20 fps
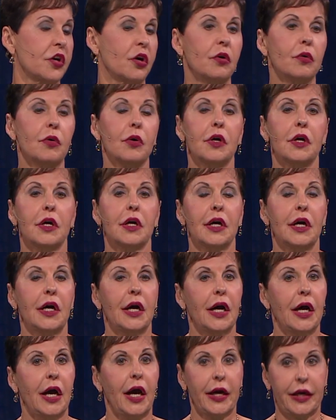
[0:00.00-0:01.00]
Więc
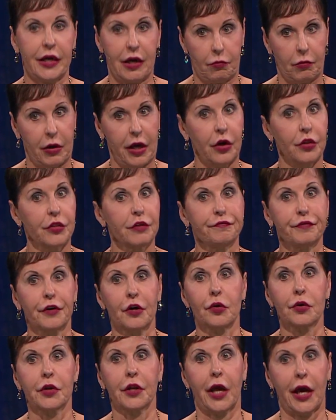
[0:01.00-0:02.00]
zadzwoniłam do tej osoby i
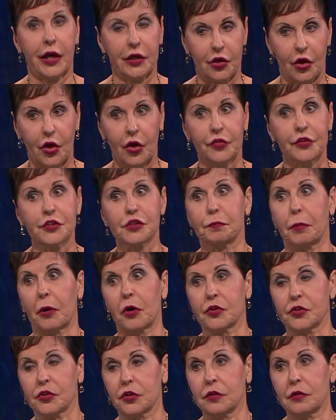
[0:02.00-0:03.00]
powiedziałam o
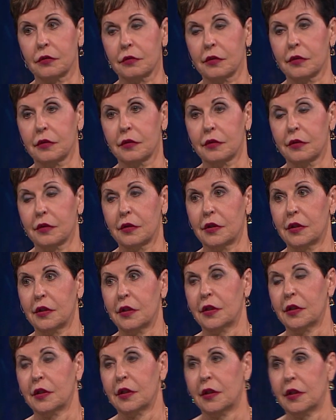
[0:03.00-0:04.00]
to, co usłyszałam.
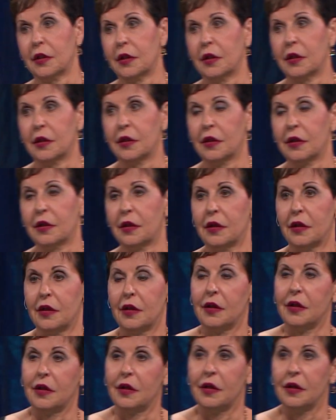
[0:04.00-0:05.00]
Nie
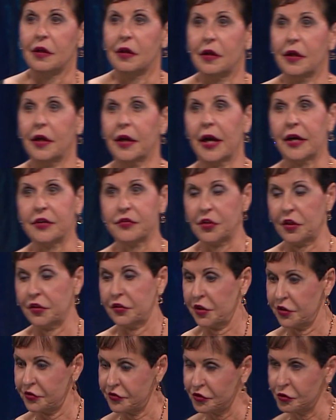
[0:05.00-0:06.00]
uwierzyłam w to,
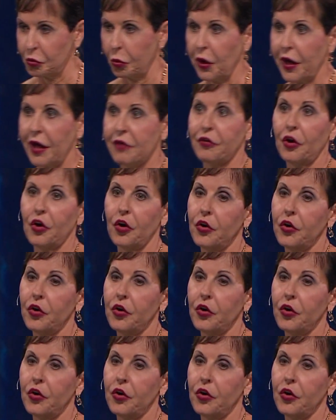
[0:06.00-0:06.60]
ale chcę poznać